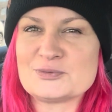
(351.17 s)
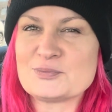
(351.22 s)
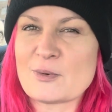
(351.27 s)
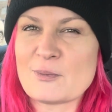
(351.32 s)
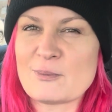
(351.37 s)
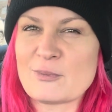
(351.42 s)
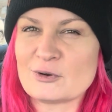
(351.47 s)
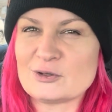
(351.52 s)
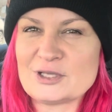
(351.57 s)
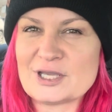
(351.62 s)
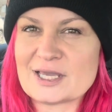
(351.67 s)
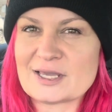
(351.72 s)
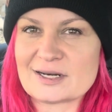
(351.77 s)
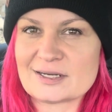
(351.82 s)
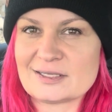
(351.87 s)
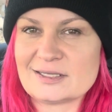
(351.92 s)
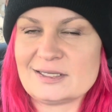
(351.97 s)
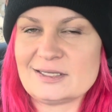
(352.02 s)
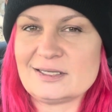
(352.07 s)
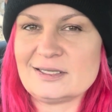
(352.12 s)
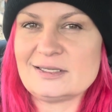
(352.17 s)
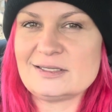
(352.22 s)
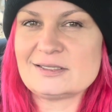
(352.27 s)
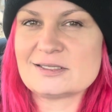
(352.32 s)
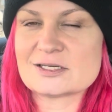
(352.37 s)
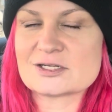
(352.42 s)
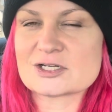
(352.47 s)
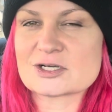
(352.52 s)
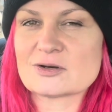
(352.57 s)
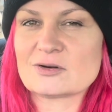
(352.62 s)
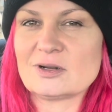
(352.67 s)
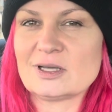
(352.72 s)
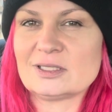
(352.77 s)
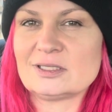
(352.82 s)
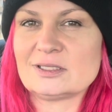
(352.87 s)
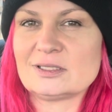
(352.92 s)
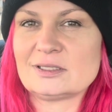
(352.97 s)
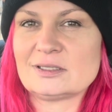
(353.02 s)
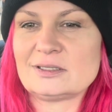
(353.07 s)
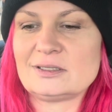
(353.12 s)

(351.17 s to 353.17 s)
bombonierki, te czekolady,